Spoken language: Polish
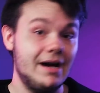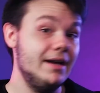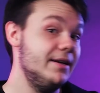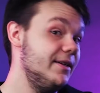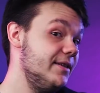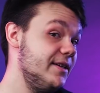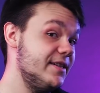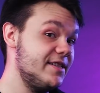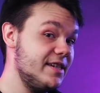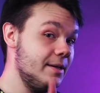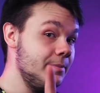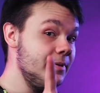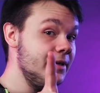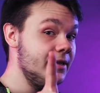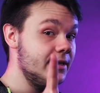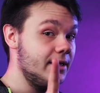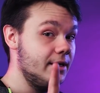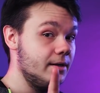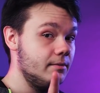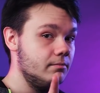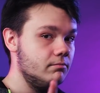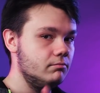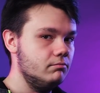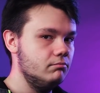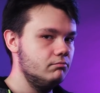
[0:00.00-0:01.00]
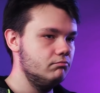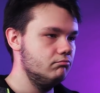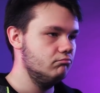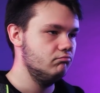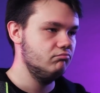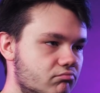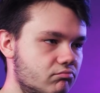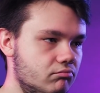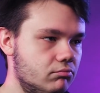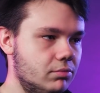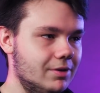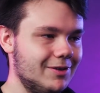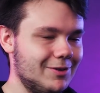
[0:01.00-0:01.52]
Ale nie zabija,
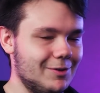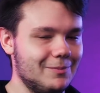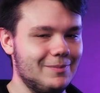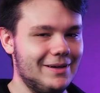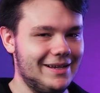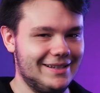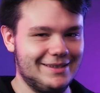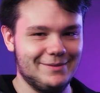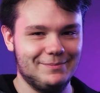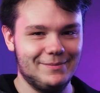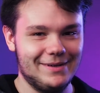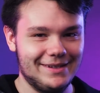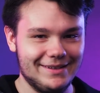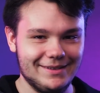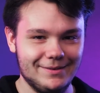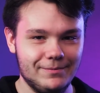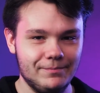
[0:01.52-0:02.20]
bo to Batman.